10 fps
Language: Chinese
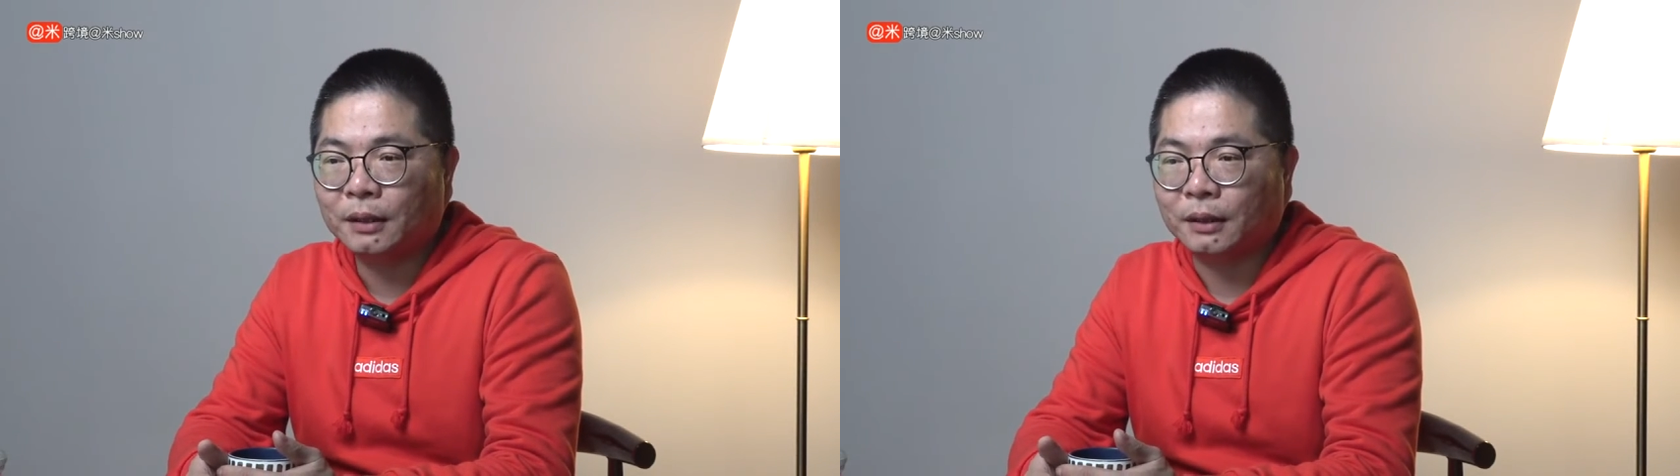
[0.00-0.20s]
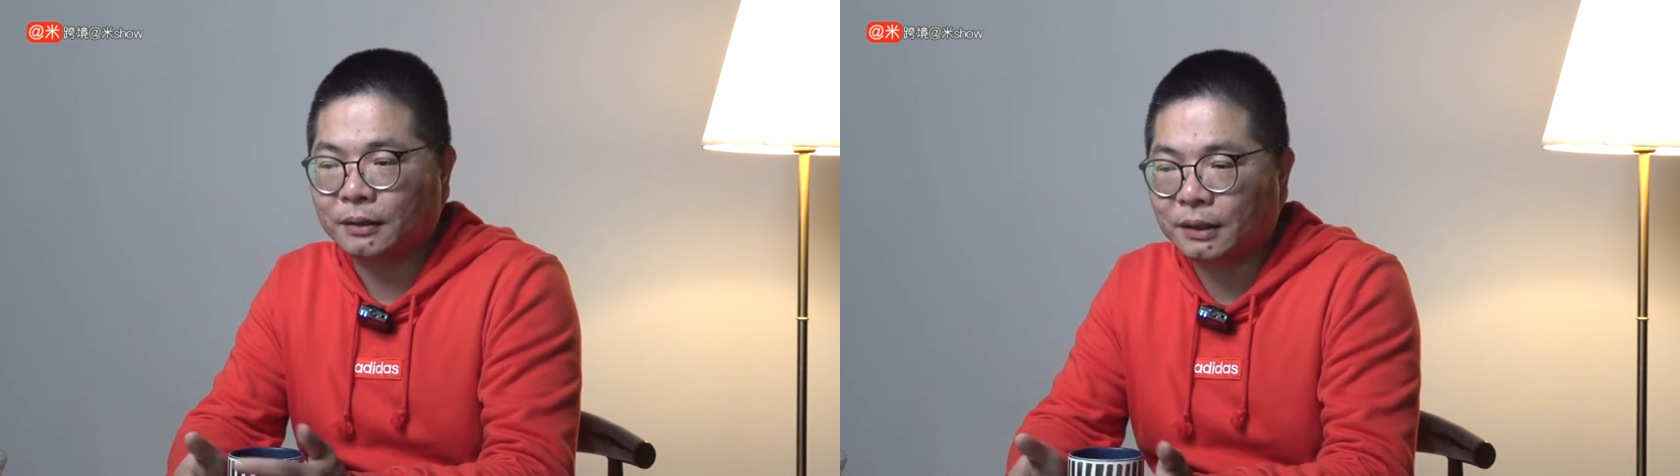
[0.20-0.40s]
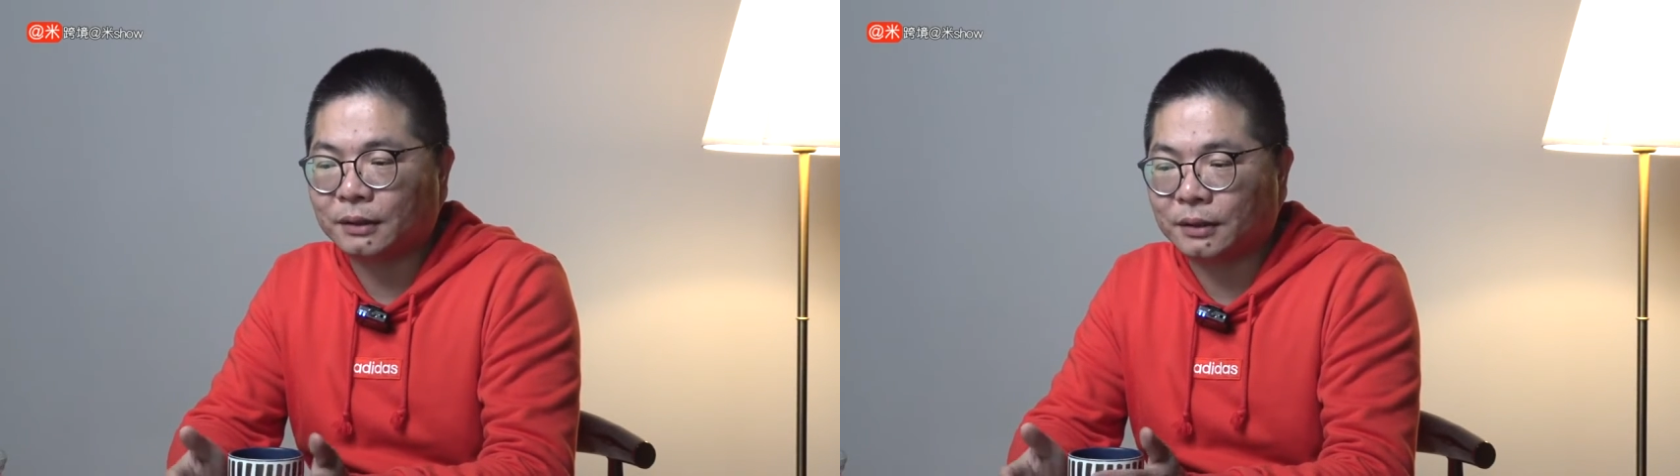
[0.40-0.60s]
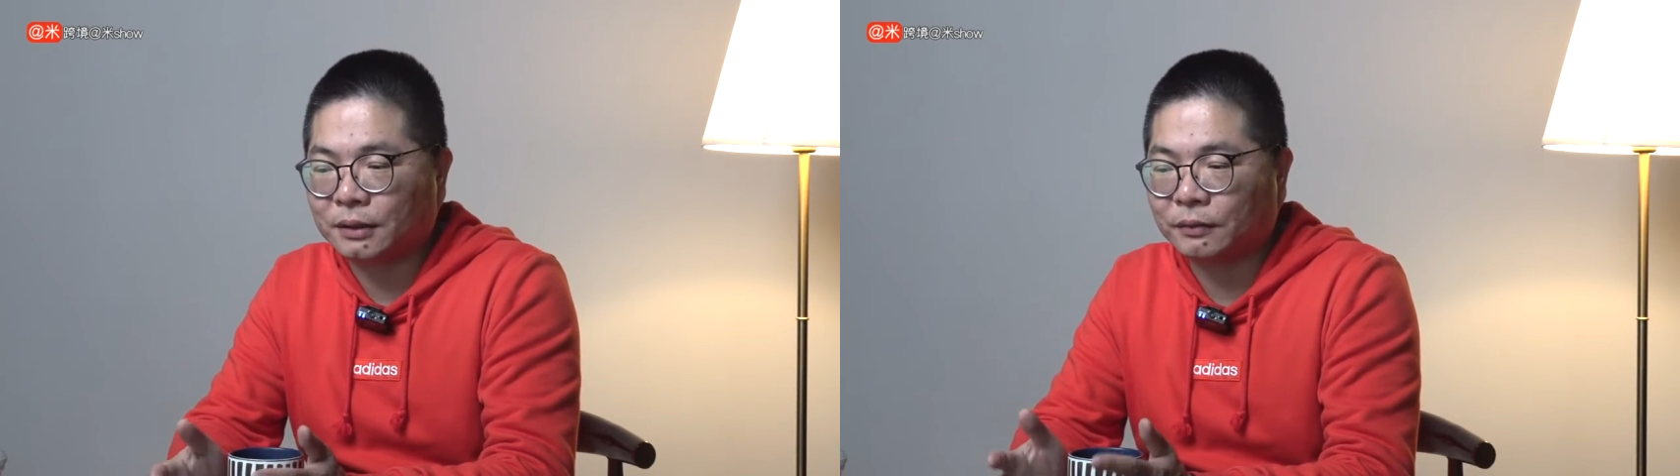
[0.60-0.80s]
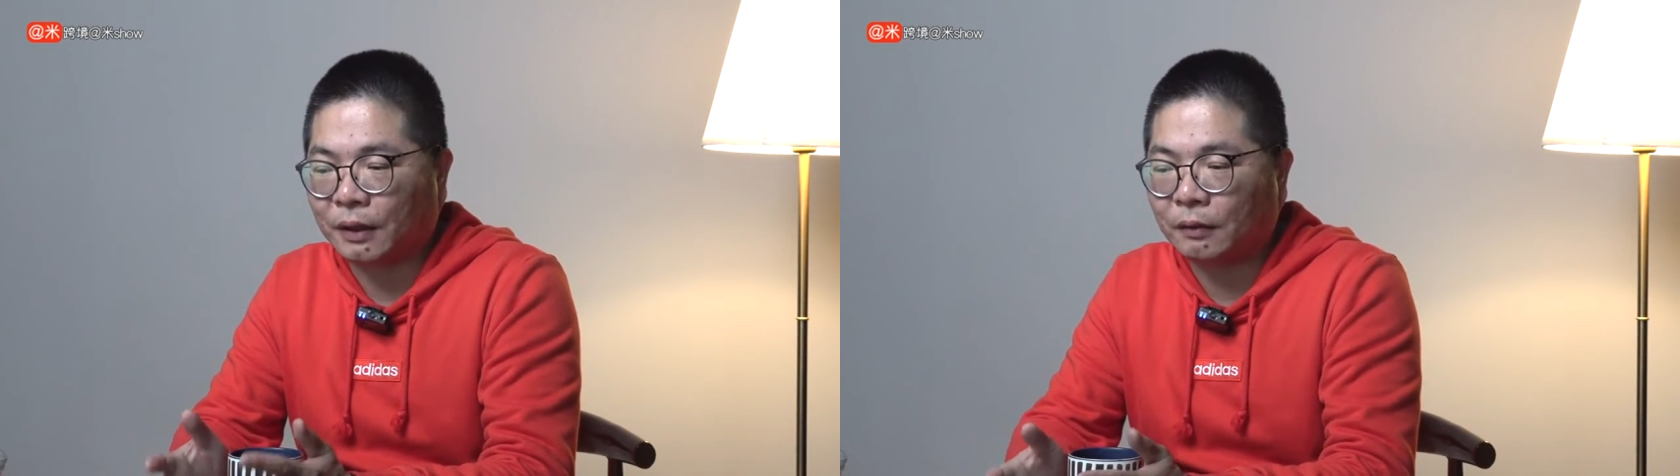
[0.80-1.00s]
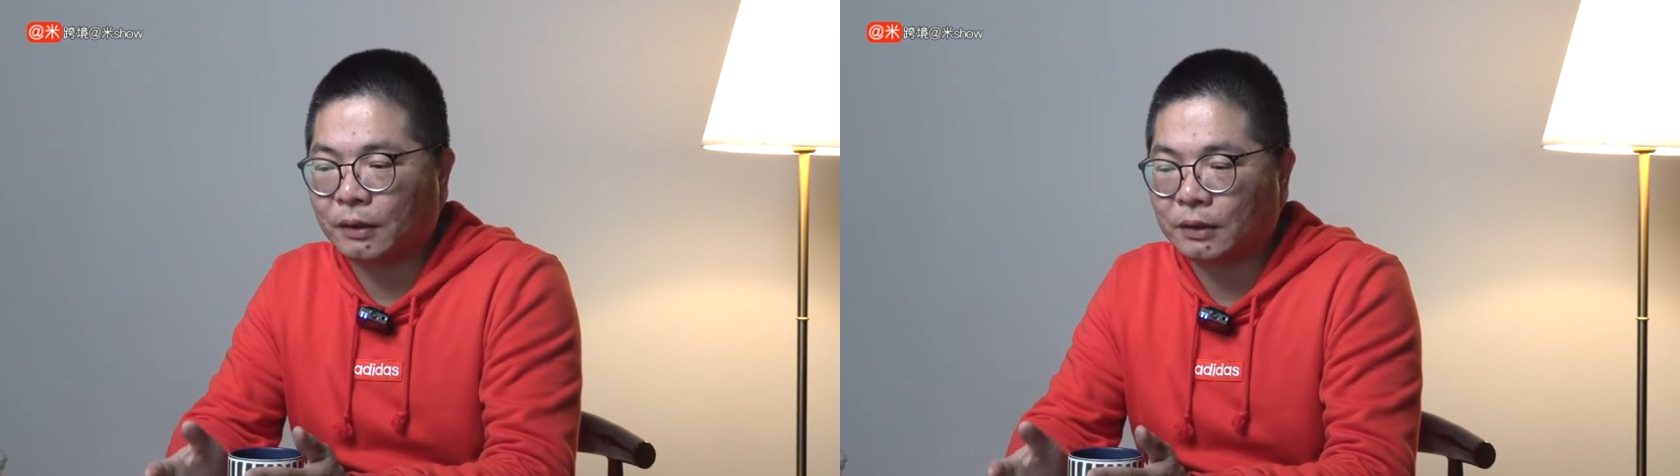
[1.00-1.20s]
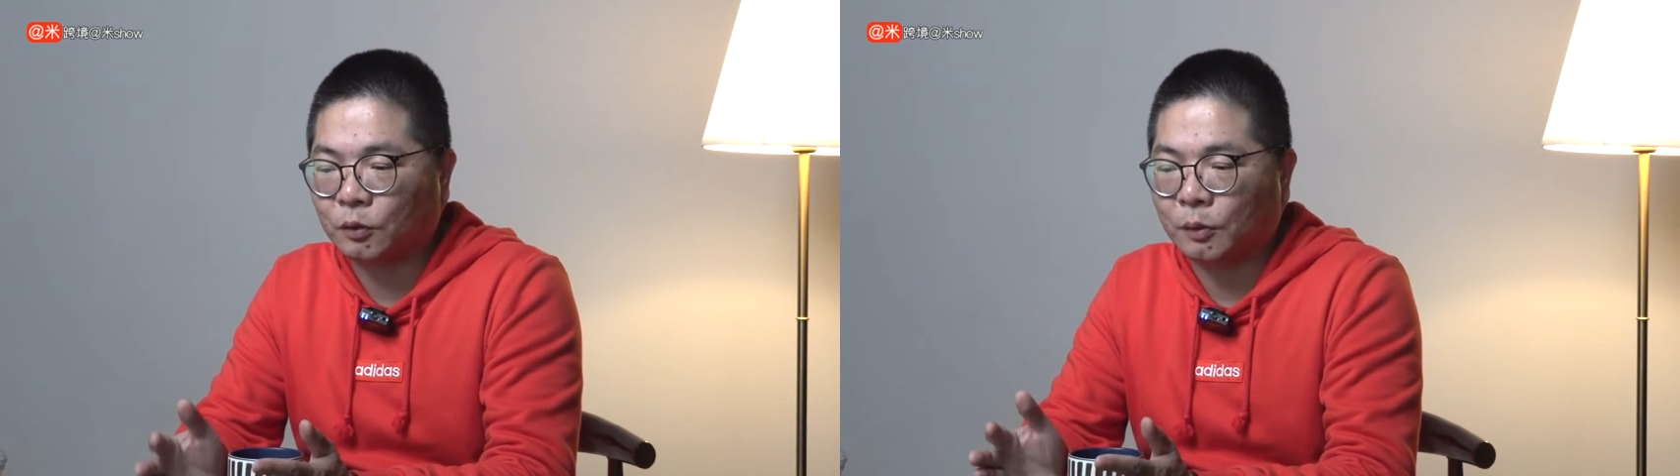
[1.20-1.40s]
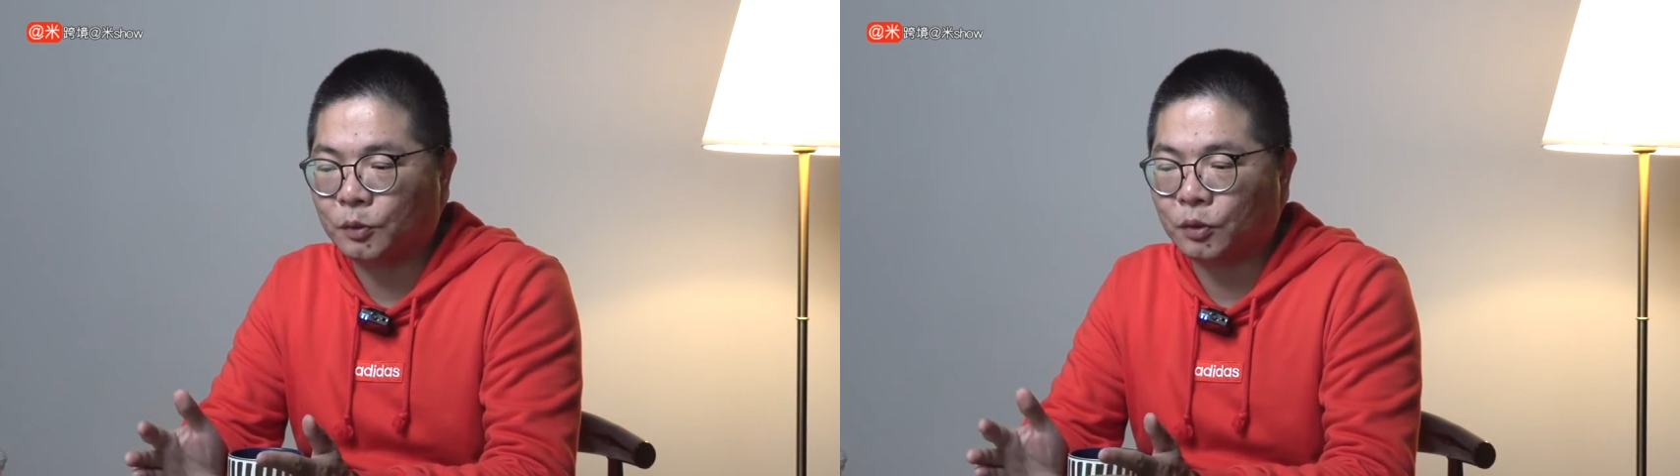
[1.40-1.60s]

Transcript: 啊，这个其实往往是我们